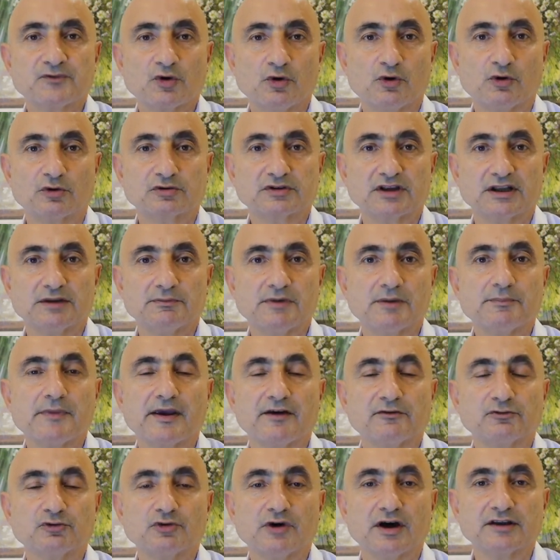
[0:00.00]
ortalama
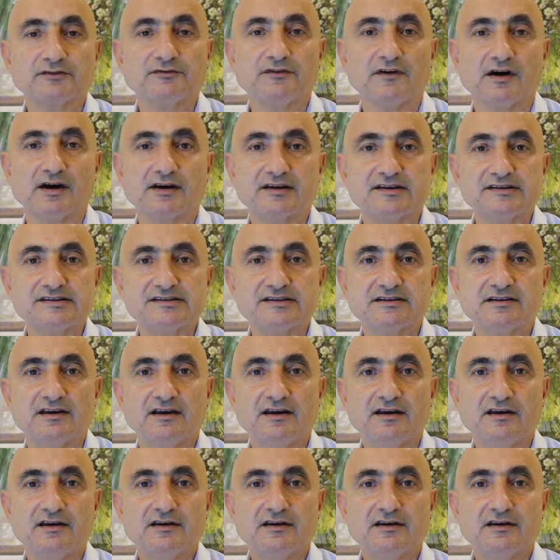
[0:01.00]
mevduat faizi.